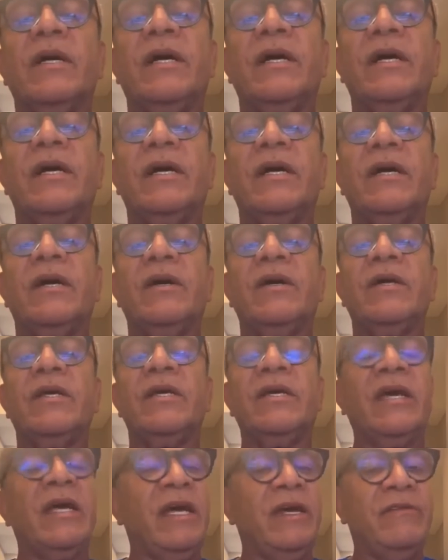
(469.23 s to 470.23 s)
é,
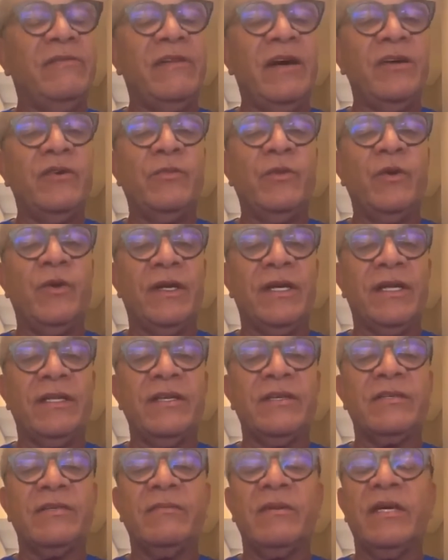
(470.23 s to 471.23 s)
e aí vai o meu
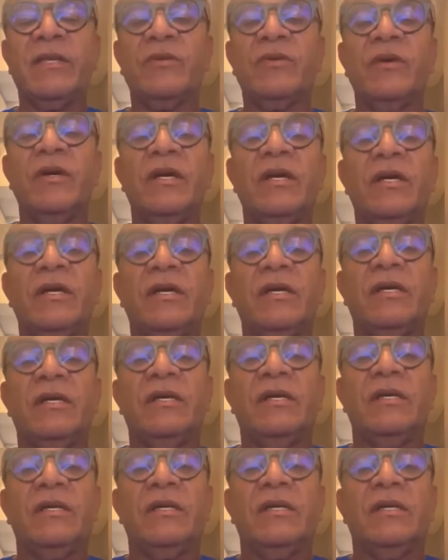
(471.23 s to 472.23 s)
agradecimento,
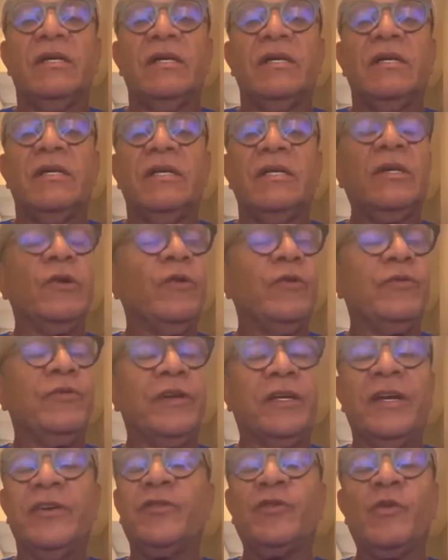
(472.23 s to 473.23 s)
e eu
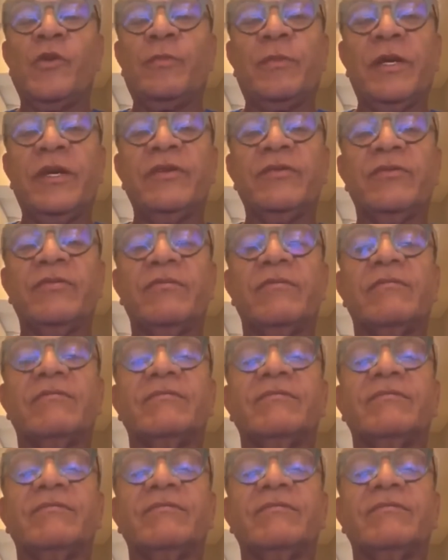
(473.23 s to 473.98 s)
fiquei surpreso,